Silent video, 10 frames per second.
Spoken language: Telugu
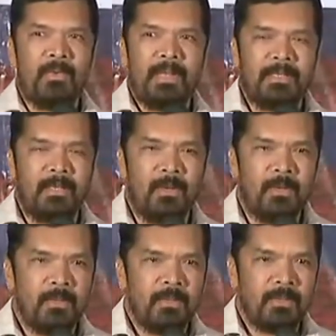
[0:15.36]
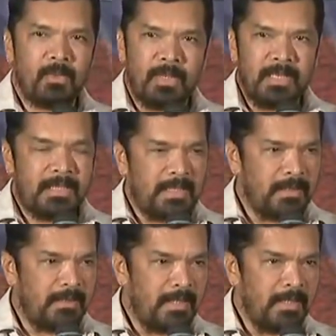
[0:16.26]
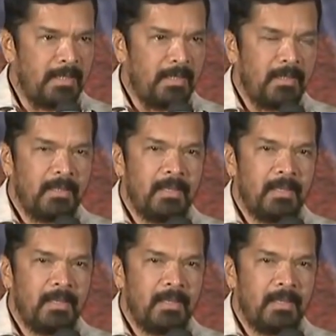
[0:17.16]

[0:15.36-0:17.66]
ఒక విలేజ్లో షూటింగ్ చేయడం జరిగింది